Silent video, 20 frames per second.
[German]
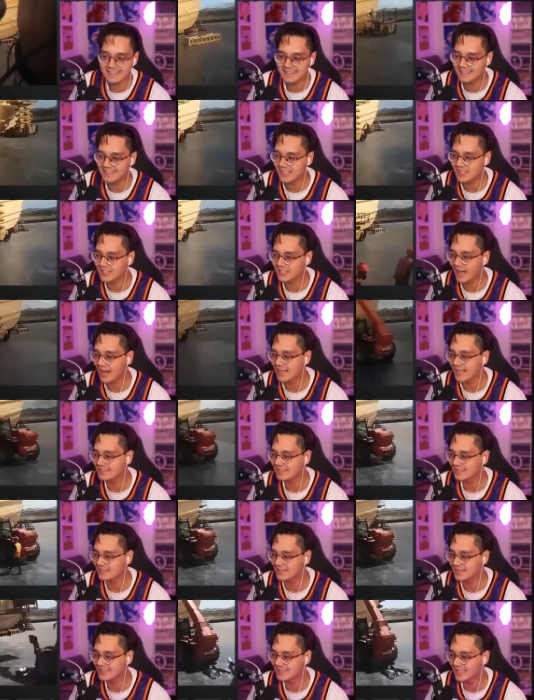CGI ist da
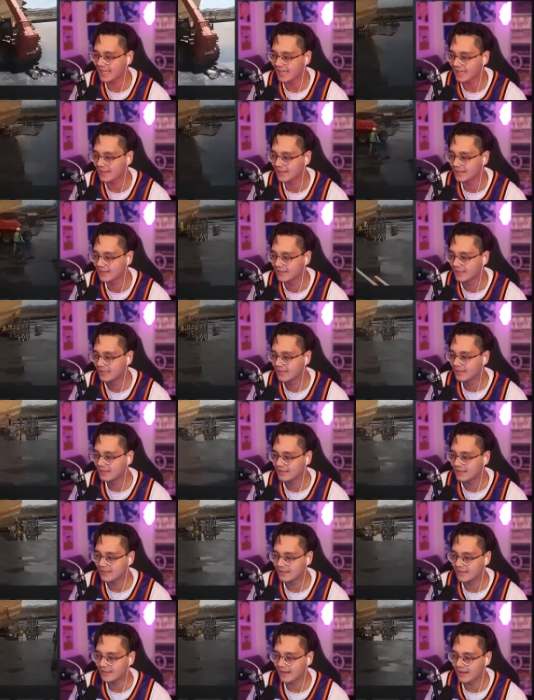so eine Sache.
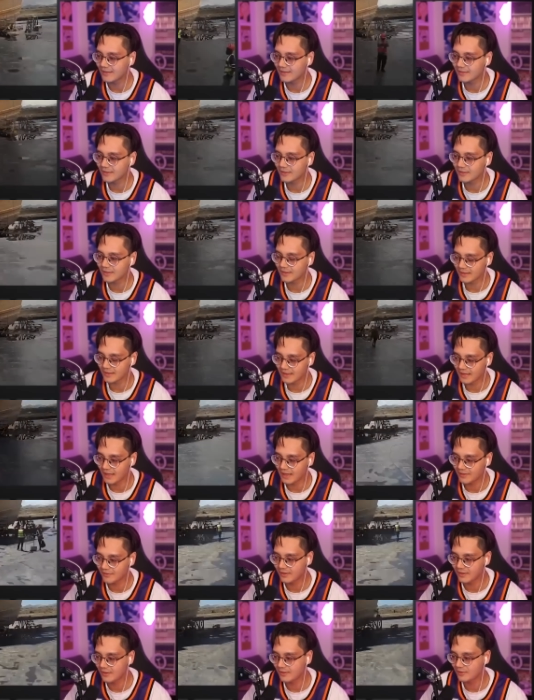Ne? Also,
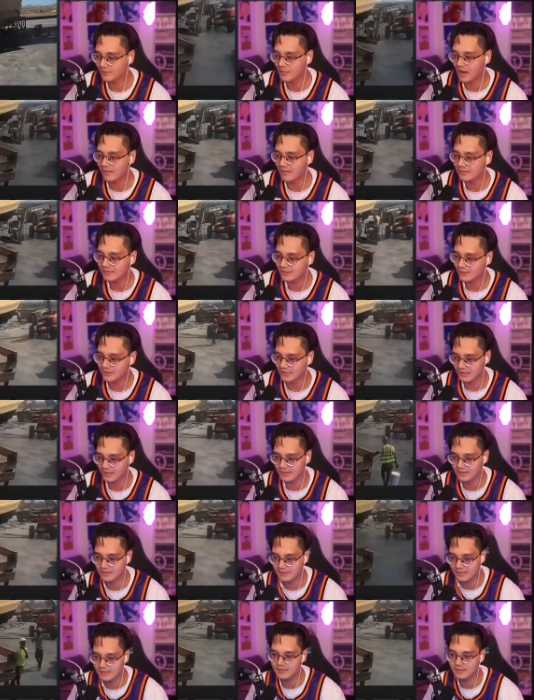klar, wenn du dir so Marvel-Zeugs
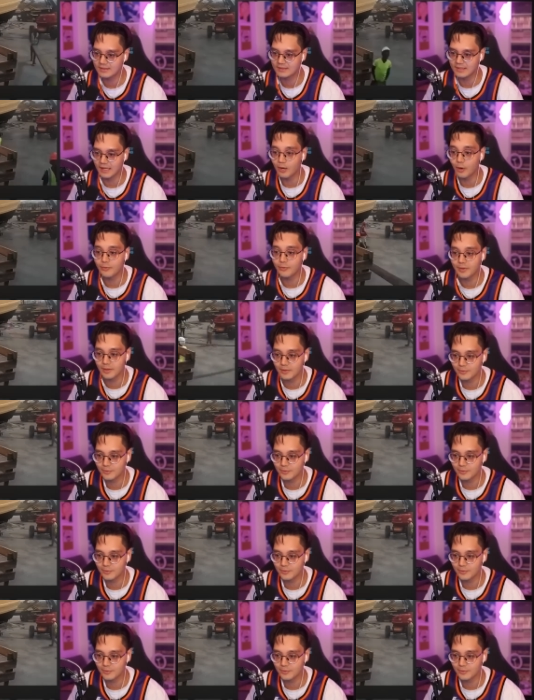ansiehst, dann auf jeden